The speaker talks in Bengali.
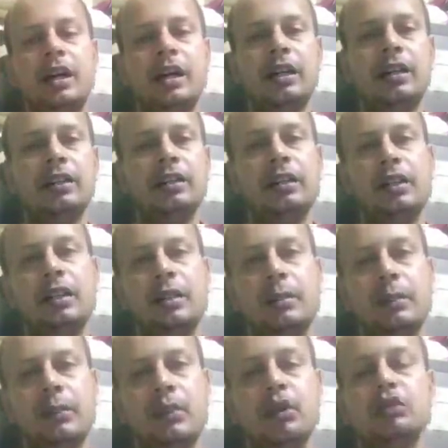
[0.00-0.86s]
আর
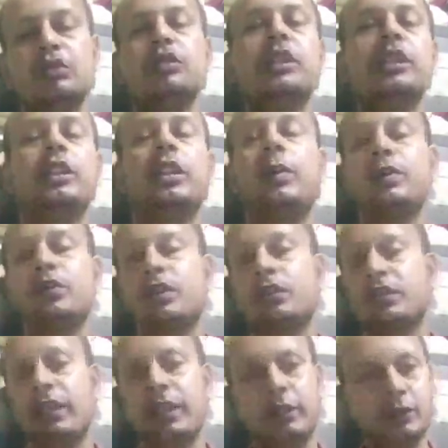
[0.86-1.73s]
বন্ধুদেরকে
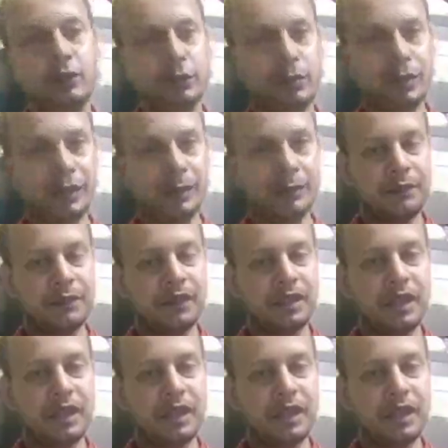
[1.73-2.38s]
অবশ্যই শেয়ার করবেন